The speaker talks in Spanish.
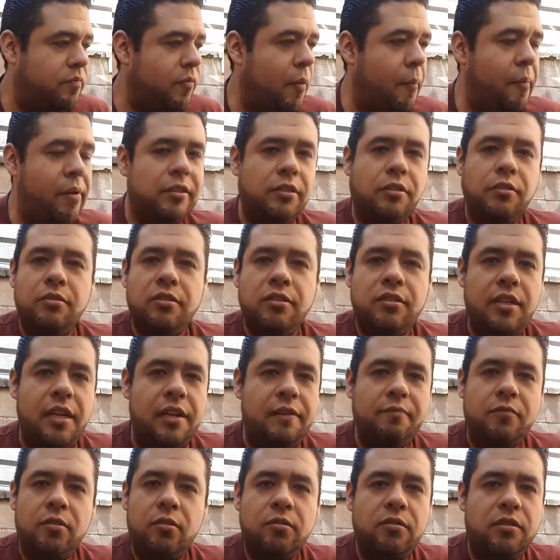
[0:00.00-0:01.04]
No todo
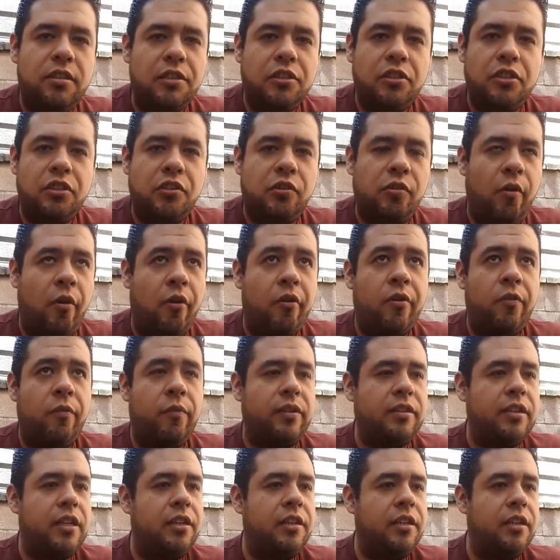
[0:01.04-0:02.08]
está, todo está chingón con
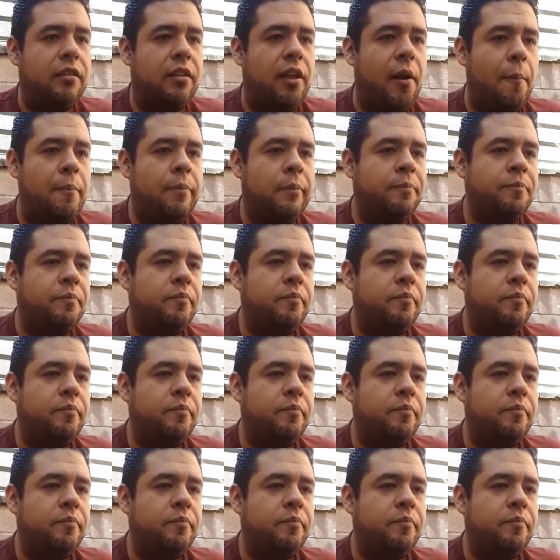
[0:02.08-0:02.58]
la neta.